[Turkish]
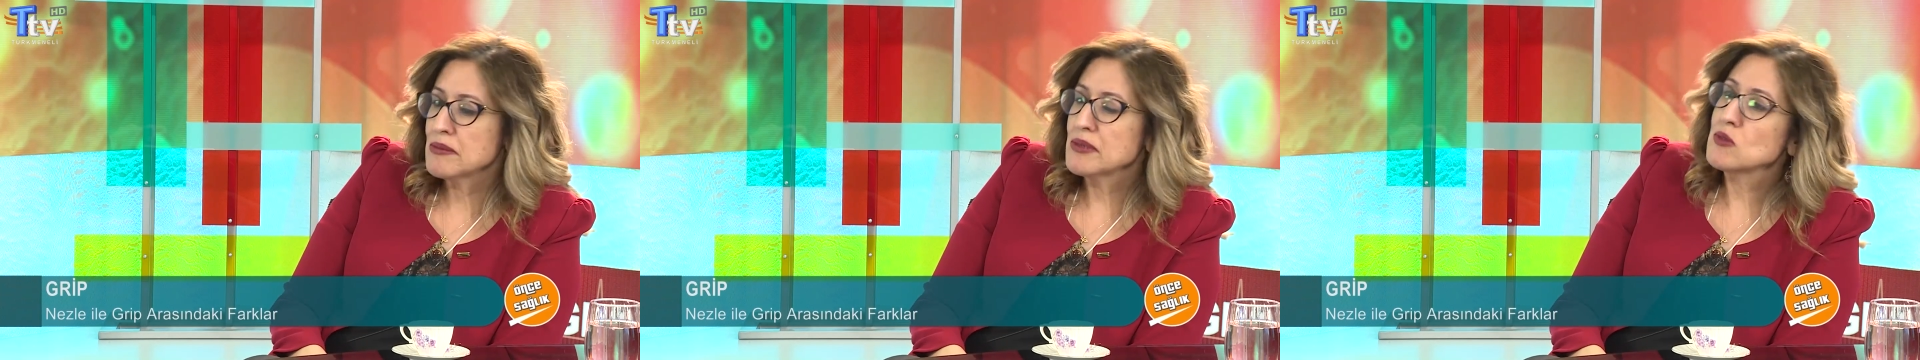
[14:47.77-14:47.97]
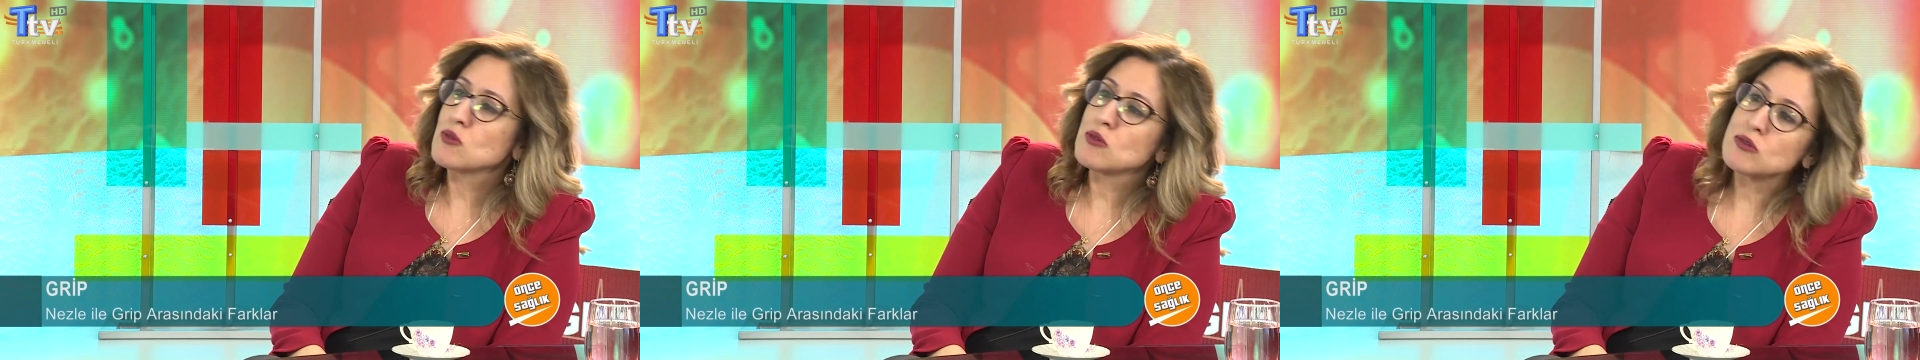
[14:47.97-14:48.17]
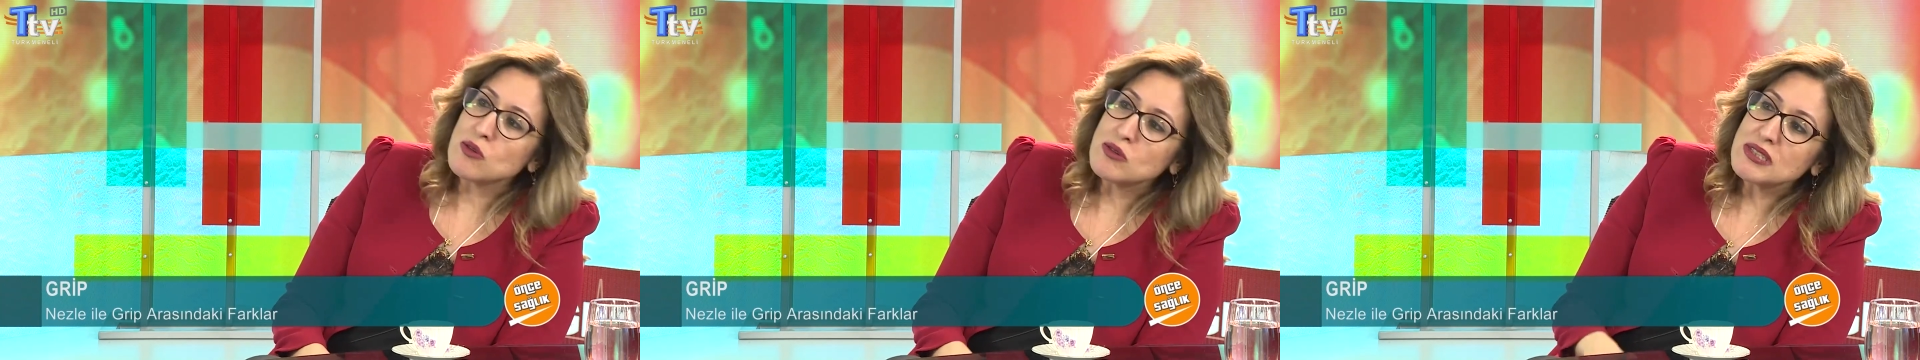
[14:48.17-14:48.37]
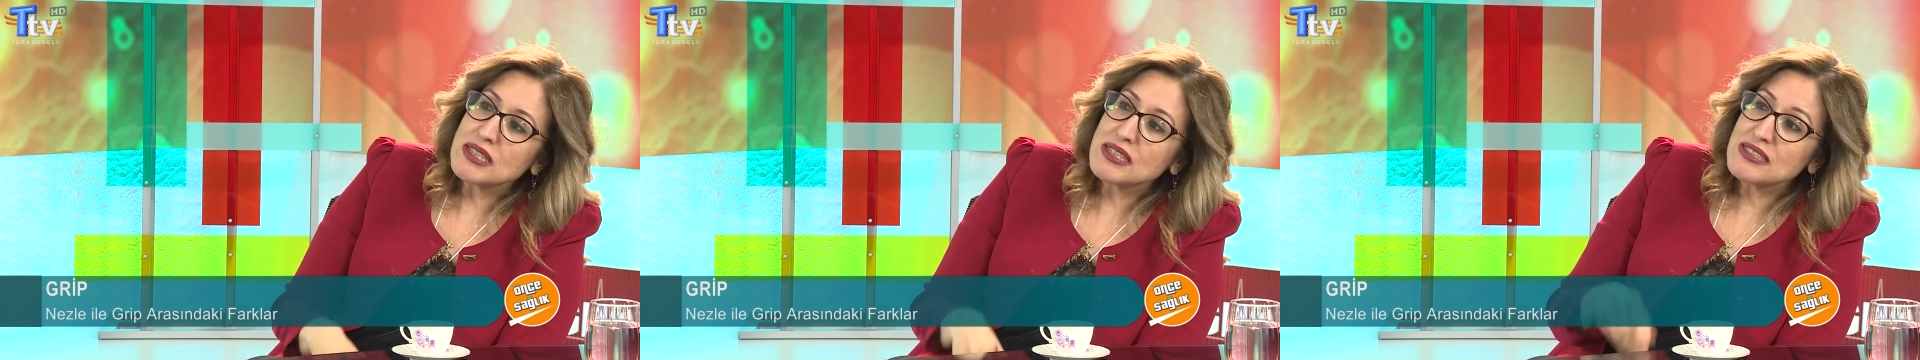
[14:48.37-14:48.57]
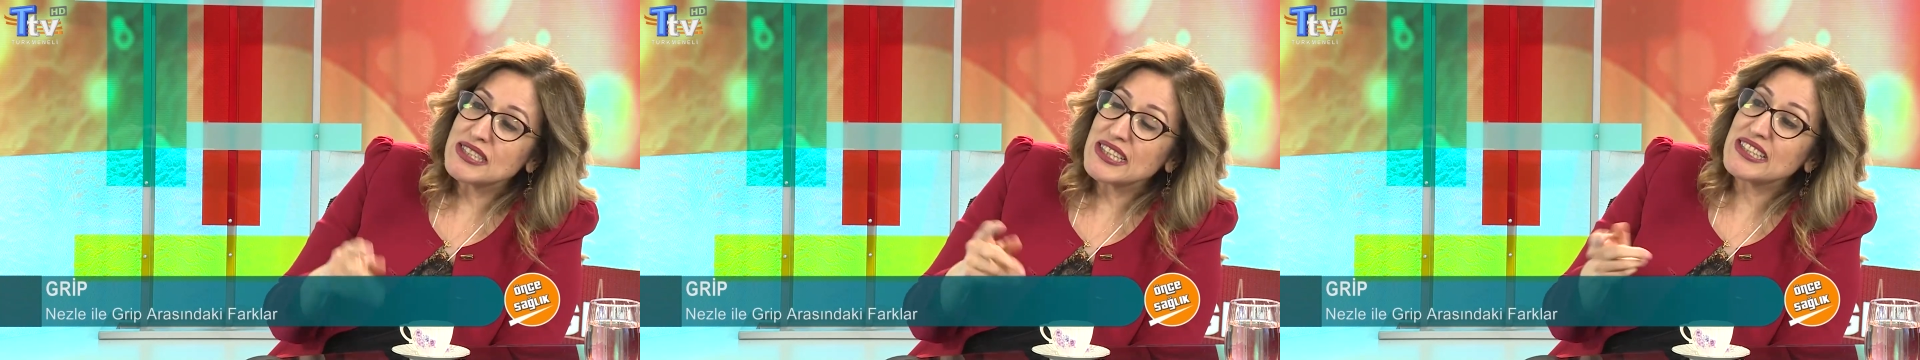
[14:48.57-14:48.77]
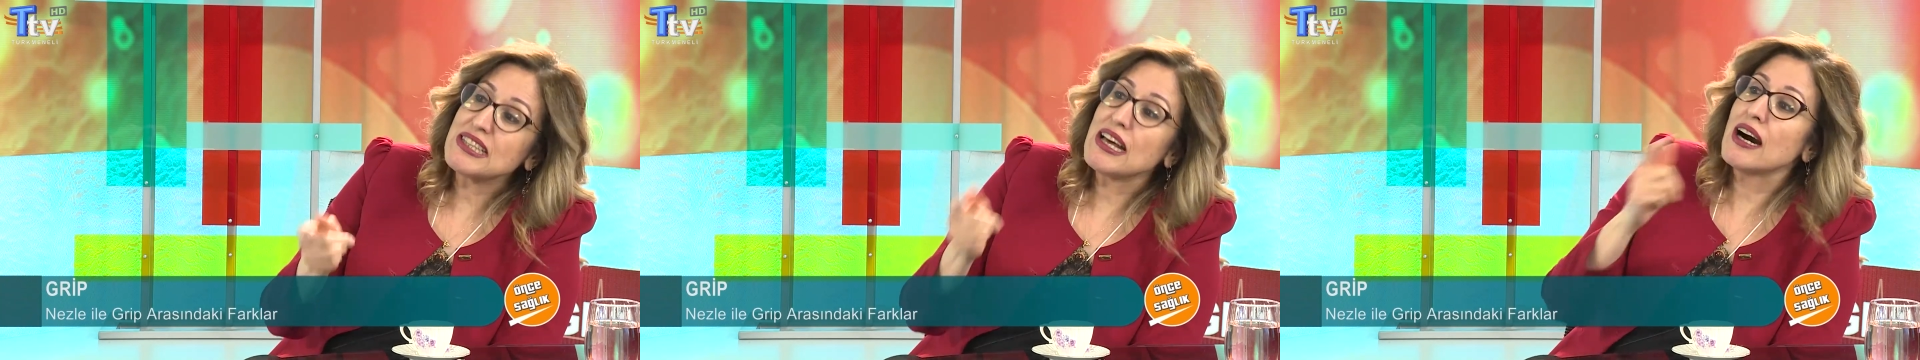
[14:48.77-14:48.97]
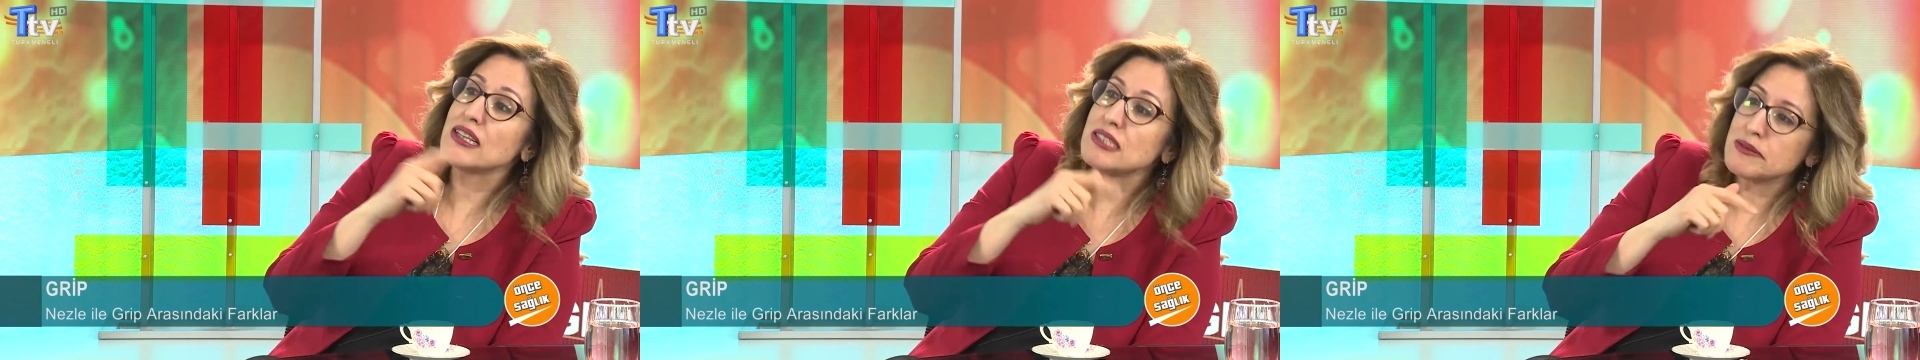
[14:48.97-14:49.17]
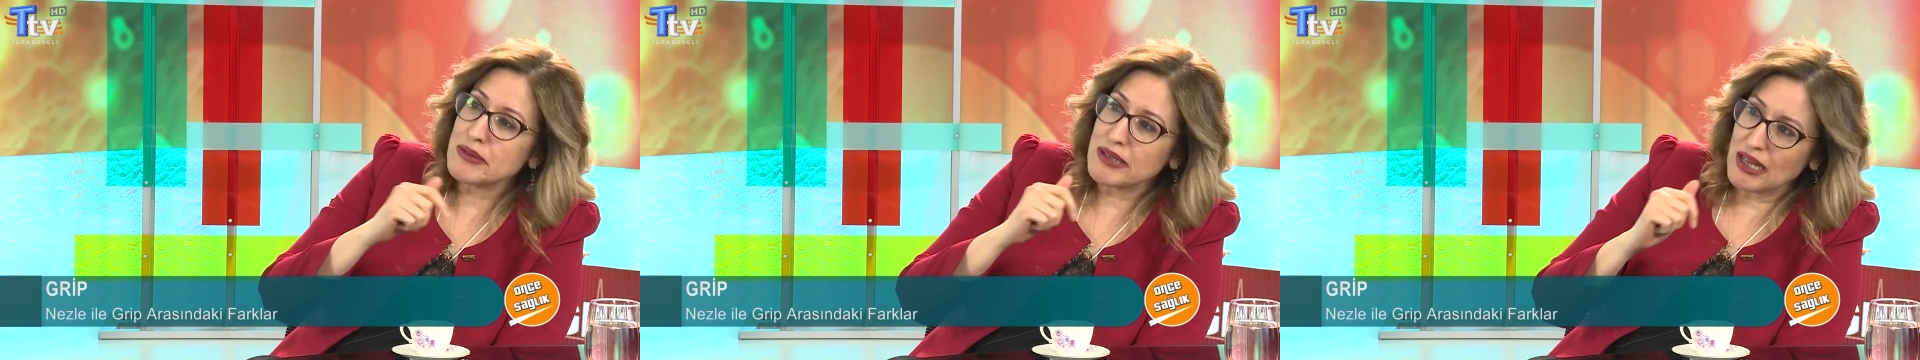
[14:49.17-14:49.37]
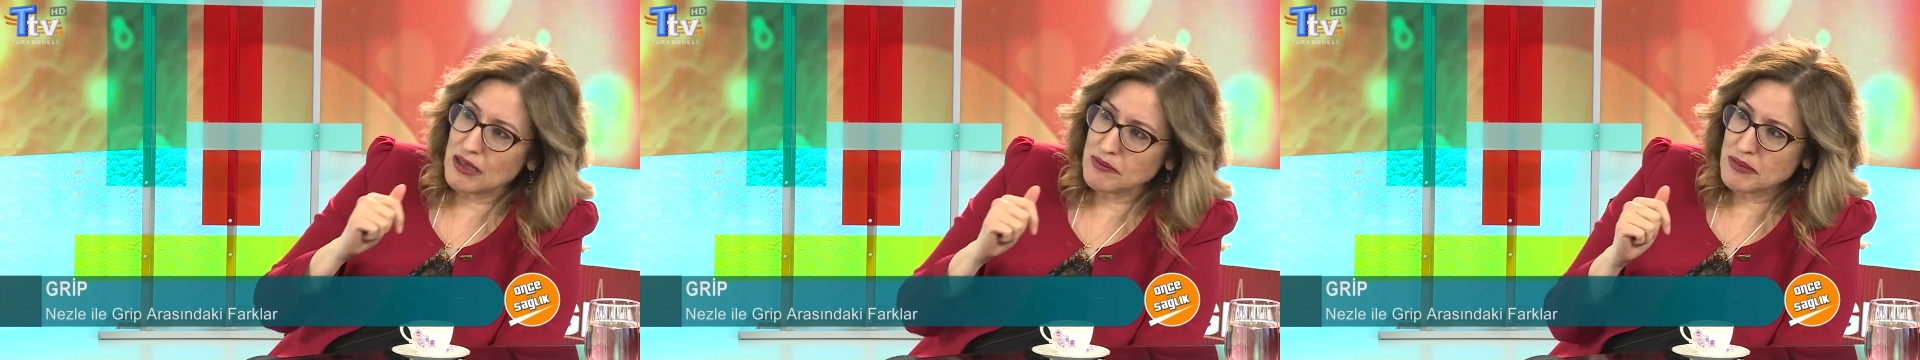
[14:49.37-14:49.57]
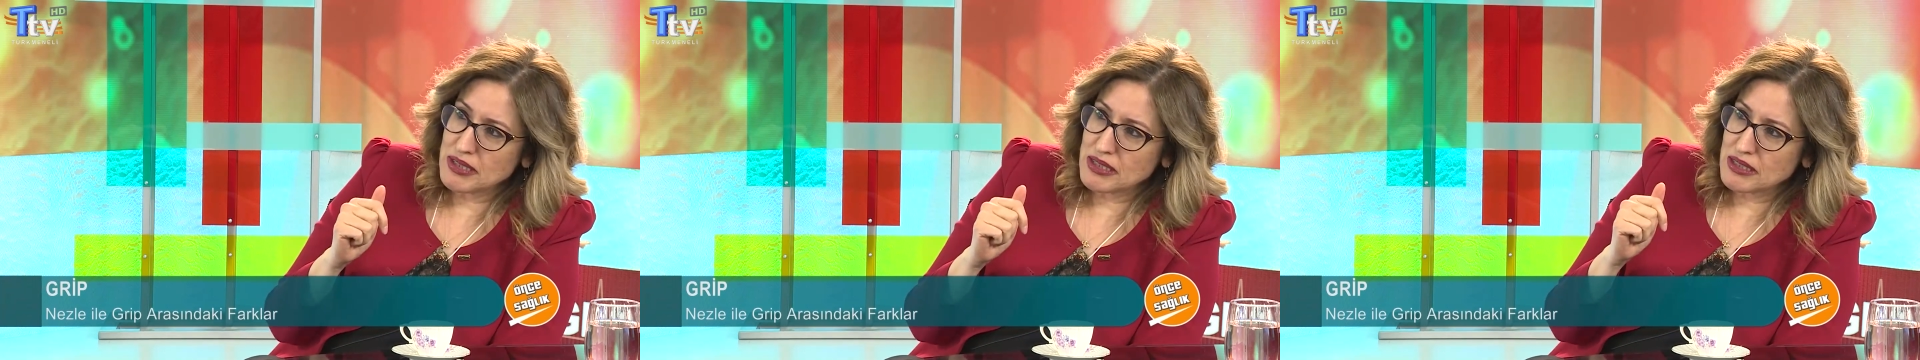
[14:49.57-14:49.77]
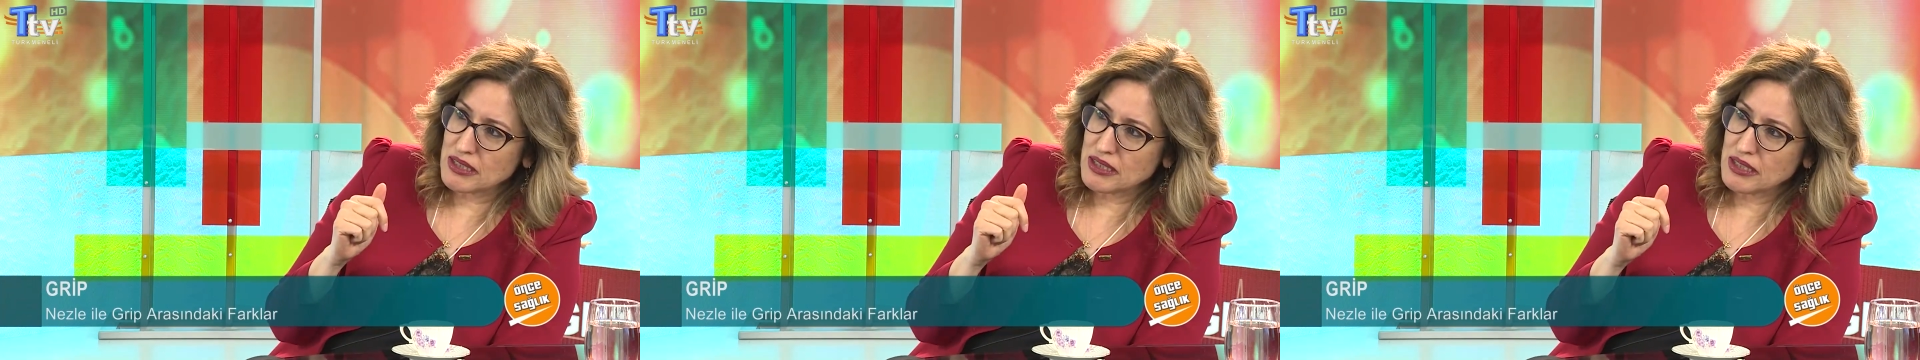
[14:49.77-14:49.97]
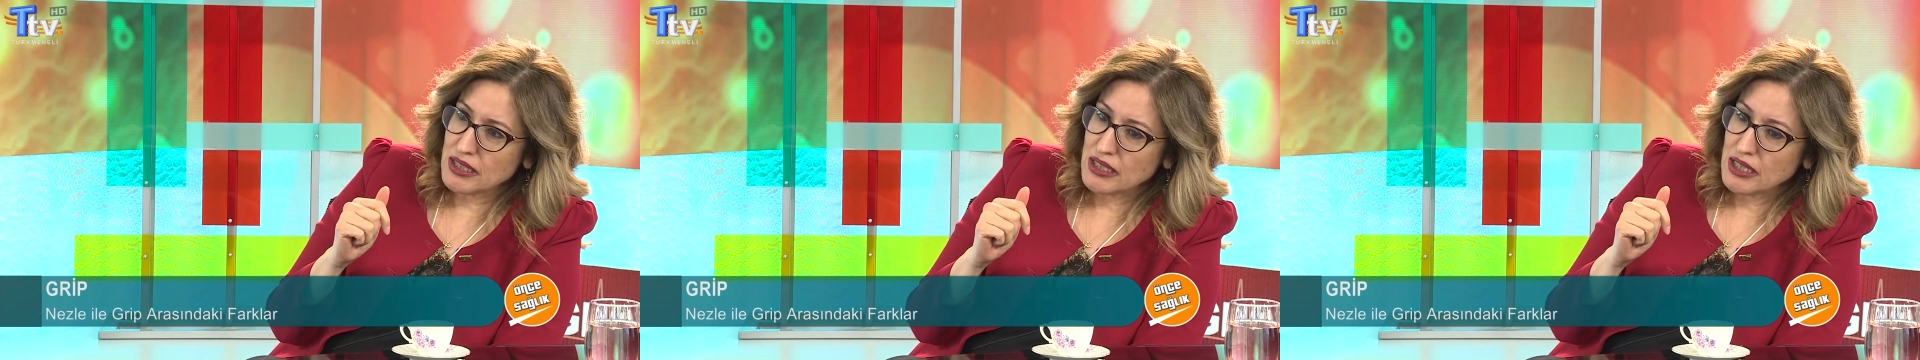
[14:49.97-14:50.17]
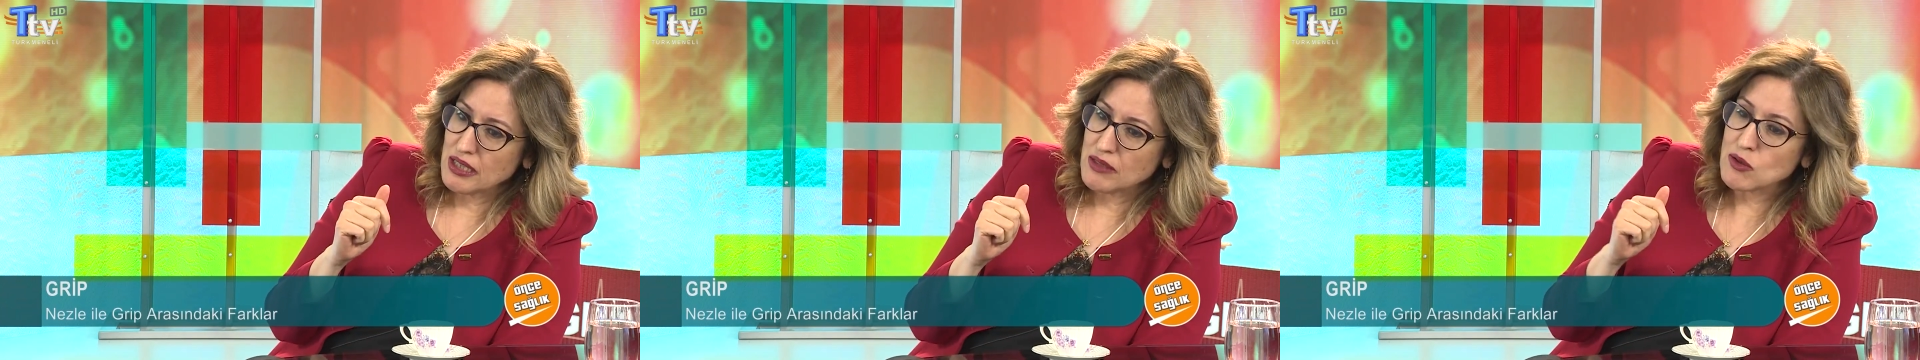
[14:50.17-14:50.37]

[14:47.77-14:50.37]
1918'deki de aşviren birdi.